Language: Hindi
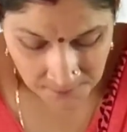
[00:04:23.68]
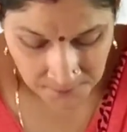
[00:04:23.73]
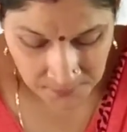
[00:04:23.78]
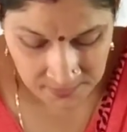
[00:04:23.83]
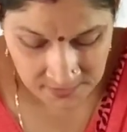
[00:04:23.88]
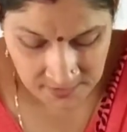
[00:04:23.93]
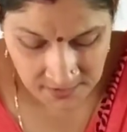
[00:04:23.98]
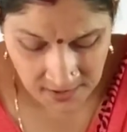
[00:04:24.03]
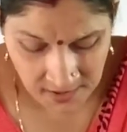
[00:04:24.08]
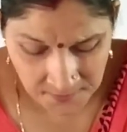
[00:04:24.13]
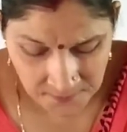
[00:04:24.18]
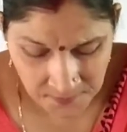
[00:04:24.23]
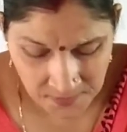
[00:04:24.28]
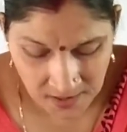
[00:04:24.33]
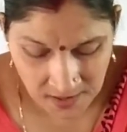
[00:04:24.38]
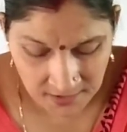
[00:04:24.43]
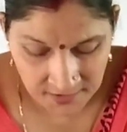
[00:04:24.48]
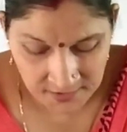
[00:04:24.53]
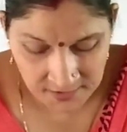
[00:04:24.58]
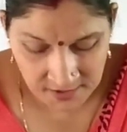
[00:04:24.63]
प्रत्येक
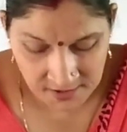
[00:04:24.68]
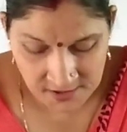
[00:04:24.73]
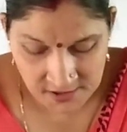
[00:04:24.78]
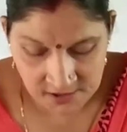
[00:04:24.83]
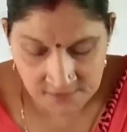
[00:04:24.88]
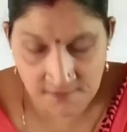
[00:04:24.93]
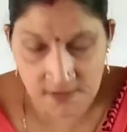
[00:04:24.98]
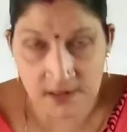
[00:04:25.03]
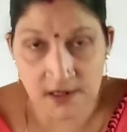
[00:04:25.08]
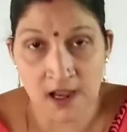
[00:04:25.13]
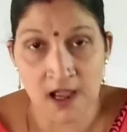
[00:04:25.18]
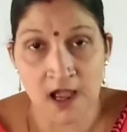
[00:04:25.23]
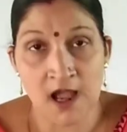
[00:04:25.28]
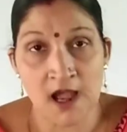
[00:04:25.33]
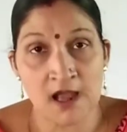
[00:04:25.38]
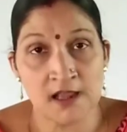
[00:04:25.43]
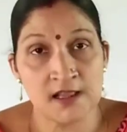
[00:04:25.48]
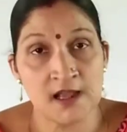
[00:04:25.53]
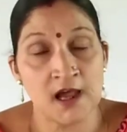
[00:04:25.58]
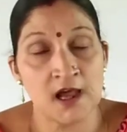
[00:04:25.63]
प्राणी के जीवन का
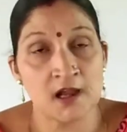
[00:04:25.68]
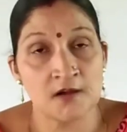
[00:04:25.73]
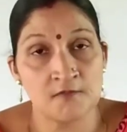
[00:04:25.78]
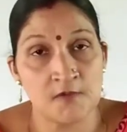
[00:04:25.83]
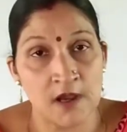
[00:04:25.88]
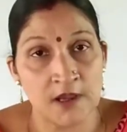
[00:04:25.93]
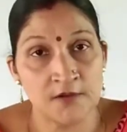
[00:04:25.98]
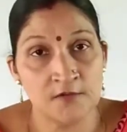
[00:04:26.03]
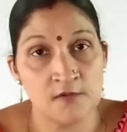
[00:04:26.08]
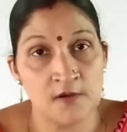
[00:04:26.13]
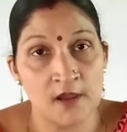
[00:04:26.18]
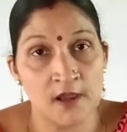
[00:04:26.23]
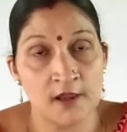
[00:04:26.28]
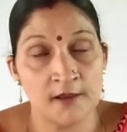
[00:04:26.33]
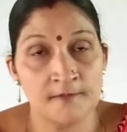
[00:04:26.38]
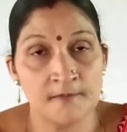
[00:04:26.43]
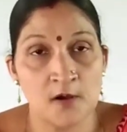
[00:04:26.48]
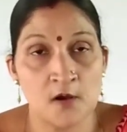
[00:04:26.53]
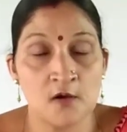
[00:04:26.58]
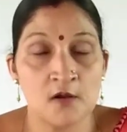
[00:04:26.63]
आधार वायु
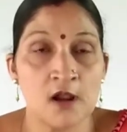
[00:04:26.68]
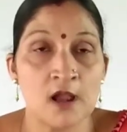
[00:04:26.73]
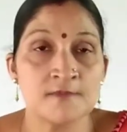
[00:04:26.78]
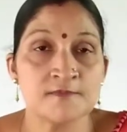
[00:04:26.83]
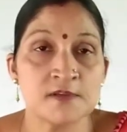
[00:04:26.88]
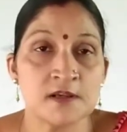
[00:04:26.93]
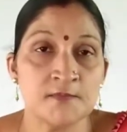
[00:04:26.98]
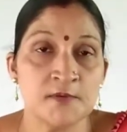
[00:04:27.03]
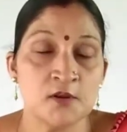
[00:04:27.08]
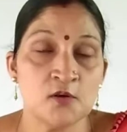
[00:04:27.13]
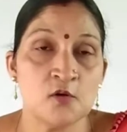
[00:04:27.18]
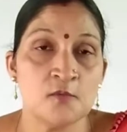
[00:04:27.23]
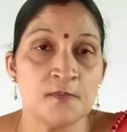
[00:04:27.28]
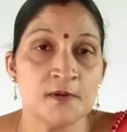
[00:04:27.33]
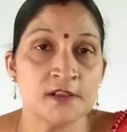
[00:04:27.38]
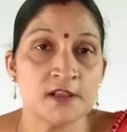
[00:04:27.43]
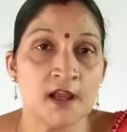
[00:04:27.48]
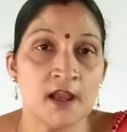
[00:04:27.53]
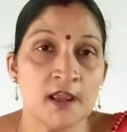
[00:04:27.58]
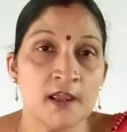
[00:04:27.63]
है और आप सभी को
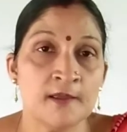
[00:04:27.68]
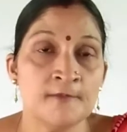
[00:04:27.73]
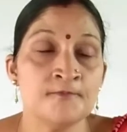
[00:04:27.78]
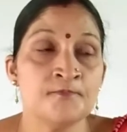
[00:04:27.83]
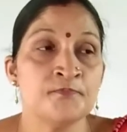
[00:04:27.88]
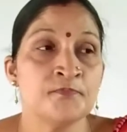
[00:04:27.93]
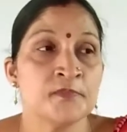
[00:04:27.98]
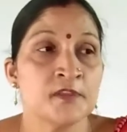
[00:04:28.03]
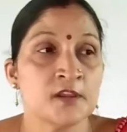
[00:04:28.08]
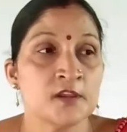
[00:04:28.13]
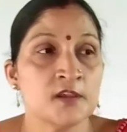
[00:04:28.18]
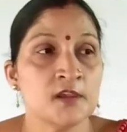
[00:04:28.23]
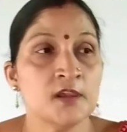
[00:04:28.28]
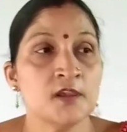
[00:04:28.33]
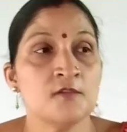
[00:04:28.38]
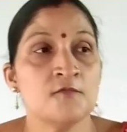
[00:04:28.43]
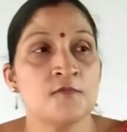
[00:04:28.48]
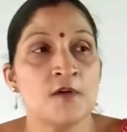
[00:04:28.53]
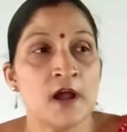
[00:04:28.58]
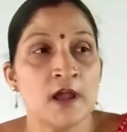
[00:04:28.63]
पता है
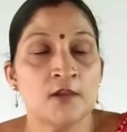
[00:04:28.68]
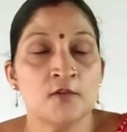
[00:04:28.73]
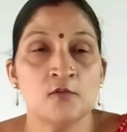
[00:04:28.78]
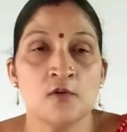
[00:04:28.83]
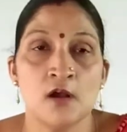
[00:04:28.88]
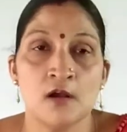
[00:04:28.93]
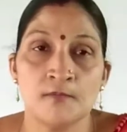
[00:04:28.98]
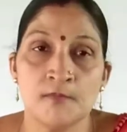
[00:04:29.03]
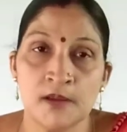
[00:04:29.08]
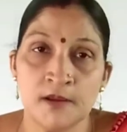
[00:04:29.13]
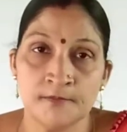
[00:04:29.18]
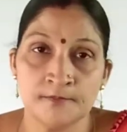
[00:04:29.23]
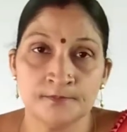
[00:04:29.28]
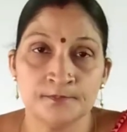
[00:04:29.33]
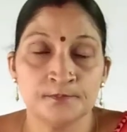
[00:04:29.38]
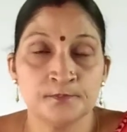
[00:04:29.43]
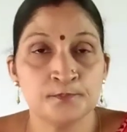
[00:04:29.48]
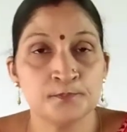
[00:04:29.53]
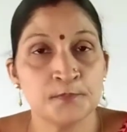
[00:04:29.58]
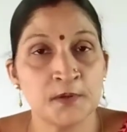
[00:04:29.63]
कि वायु हमें
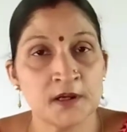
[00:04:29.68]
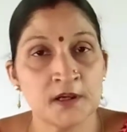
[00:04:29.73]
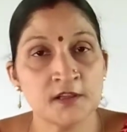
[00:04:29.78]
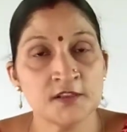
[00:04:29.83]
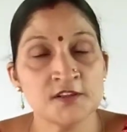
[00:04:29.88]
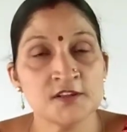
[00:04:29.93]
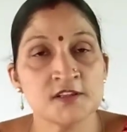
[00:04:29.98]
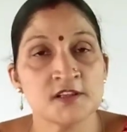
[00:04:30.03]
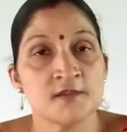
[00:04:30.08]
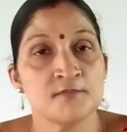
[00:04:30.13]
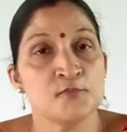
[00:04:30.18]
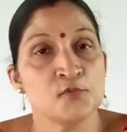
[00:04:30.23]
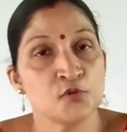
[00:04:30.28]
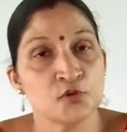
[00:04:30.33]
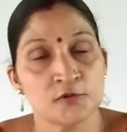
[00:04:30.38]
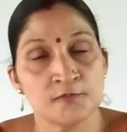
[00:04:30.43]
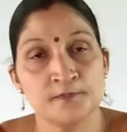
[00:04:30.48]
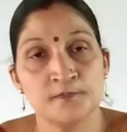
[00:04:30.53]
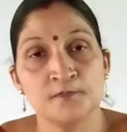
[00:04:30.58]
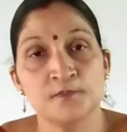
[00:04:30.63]
प्रकृति से
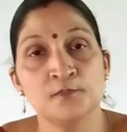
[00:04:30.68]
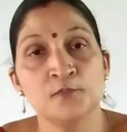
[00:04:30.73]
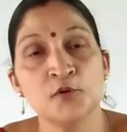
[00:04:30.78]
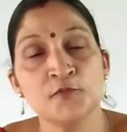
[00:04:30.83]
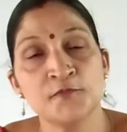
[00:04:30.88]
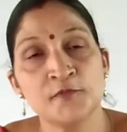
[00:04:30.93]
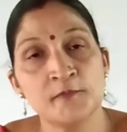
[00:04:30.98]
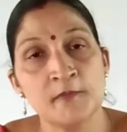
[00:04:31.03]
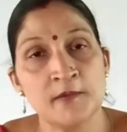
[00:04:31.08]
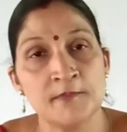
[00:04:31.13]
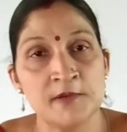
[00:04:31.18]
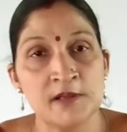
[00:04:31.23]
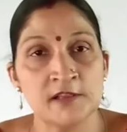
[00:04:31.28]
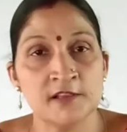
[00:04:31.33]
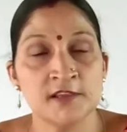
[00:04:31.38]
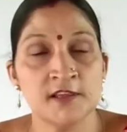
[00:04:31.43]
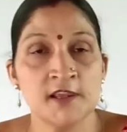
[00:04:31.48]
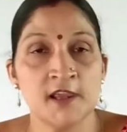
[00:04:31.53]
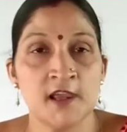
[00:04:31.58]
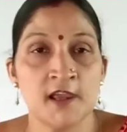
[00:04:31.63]
मुक्त मुफ्त में
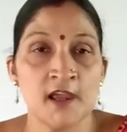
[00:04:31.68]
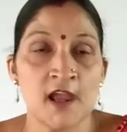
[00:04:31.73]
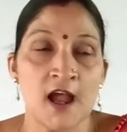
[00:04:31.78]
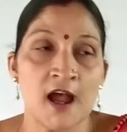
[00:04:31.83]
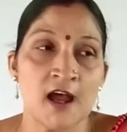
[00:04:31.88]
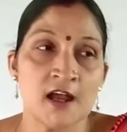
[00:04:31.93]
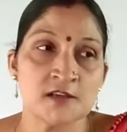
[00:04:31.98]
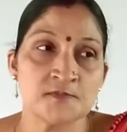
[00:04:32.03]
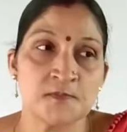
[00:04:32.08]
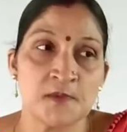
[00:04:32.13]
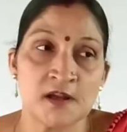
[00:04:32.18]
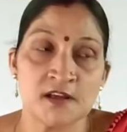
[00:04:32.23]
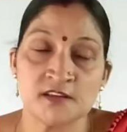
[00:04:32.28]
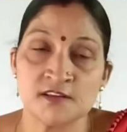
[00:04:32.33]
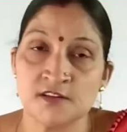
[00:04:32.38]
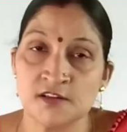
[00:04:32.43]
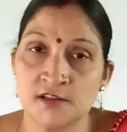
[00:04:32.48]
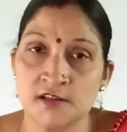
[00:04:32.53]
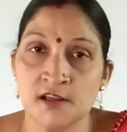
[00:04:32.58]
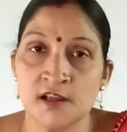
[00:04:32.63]
मिलती है आसपास
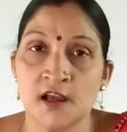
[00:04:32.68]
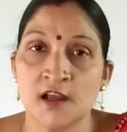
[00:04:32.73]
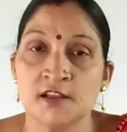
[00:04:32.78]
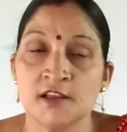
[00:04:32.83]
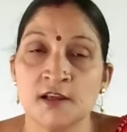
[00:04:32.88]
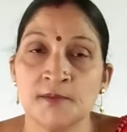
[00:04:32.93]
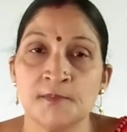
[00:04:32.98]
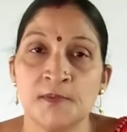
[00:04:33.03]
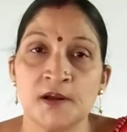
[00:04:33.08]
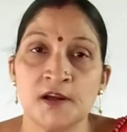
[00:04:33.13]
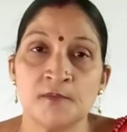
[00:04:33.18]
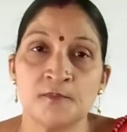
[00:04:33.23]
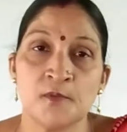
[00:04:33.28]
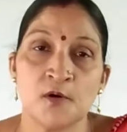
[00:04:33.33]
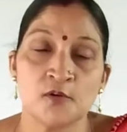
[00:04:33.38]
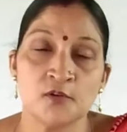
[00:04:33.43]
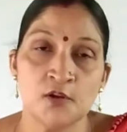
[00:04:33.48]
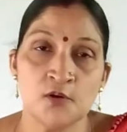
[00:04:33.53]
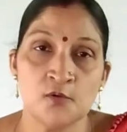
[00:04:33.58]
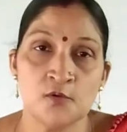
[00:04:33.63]
जितने अधिक पेड़
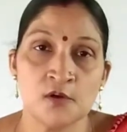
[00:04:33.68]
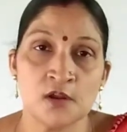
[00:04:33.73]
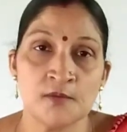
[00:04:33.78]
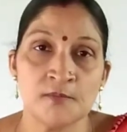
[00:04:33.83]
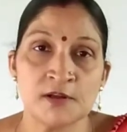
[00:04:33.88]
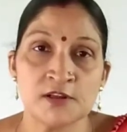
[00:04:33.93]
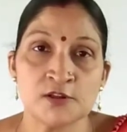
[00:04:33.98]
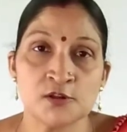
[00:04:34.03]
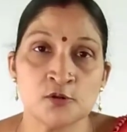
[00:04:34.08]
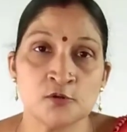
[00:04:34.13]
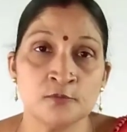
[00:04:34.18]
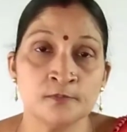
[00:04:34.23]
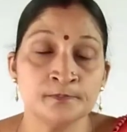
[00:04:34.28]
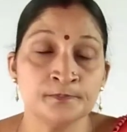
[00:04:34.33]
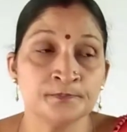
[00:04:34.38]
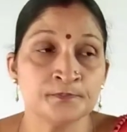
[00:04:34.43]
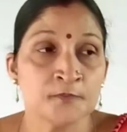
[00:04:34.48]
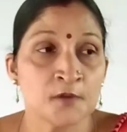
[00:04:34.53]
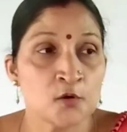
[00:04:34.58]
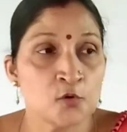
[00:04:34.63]
पौधे होंगे बच्चों
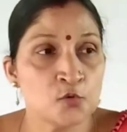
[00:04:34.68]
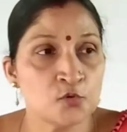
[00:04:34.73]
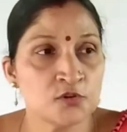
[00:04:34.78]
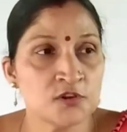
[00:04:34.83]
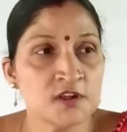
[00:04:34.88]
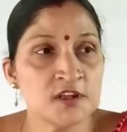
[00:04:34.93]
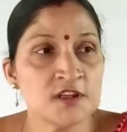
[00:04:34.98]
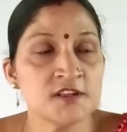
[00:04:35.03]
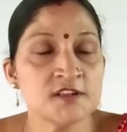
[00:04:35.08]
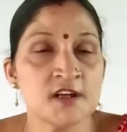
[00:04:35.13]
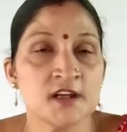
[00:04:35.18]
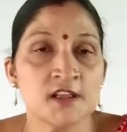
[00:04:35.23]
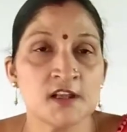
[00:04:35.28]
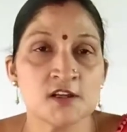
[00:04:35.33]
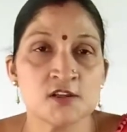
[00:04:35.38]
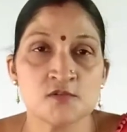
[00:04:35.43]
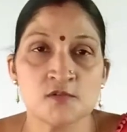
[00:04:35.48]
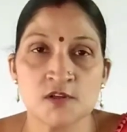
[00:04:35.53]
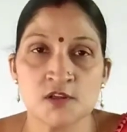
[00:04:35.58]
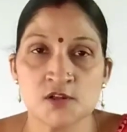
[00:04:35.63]
उतनी
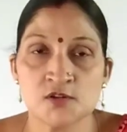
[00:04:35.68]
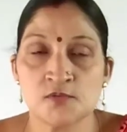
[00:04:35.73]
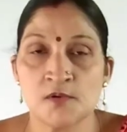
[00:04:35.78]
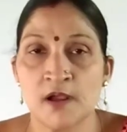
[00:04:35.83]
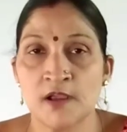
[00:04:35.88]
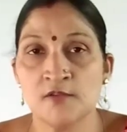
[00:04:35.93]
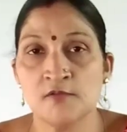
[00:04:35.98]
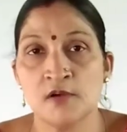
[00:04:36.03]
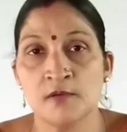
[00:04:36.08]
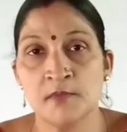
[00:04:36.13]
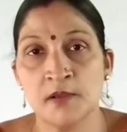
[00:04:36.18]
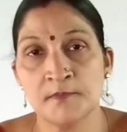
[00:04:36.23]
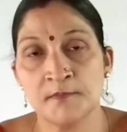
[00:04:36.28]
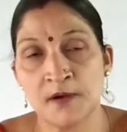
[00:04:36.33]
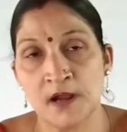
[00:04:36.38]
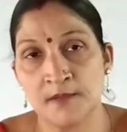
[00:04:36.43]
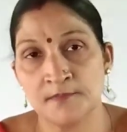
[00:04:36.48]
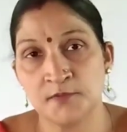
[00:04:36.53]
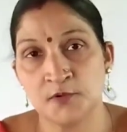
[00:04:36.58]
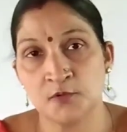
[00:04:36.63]
ज़्यादा स्वच्छ वायु हमें
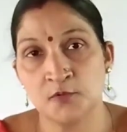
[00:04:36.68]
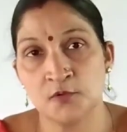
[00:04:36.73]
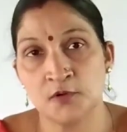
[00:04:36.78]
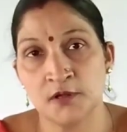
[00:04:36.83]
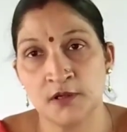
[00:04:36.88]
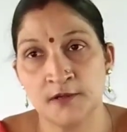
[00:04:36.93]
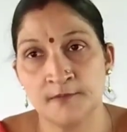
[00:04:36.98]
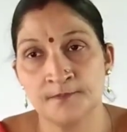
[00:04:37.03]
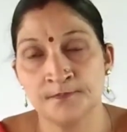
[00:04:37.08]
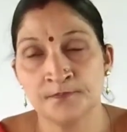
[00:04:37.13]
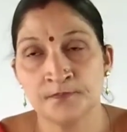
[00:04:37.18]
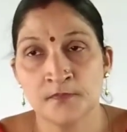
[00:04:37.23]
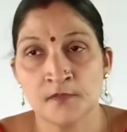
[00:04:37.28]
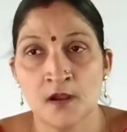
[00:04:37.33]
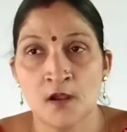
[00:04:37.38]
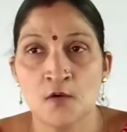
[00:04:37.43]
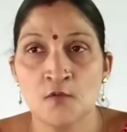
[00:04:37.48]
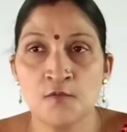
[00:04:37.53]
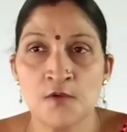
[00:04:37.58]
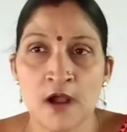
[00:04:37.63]
प्राप्त होगी
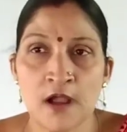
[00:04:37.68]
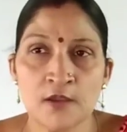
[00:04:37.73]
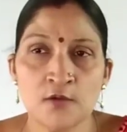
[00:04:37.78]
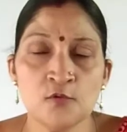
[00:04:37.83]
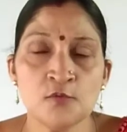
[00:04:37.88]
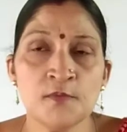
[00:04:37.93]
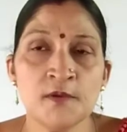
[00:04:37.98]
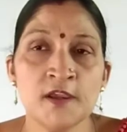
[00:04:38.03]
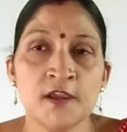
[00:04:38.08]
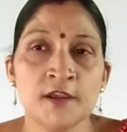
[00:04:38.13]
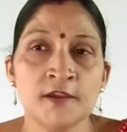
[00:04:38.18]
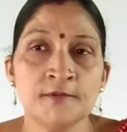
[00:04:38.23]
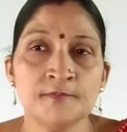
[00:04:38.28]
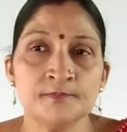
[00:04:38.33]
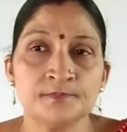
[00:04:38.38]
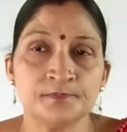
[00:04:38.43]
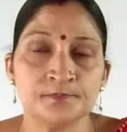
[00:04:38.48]
वायु भी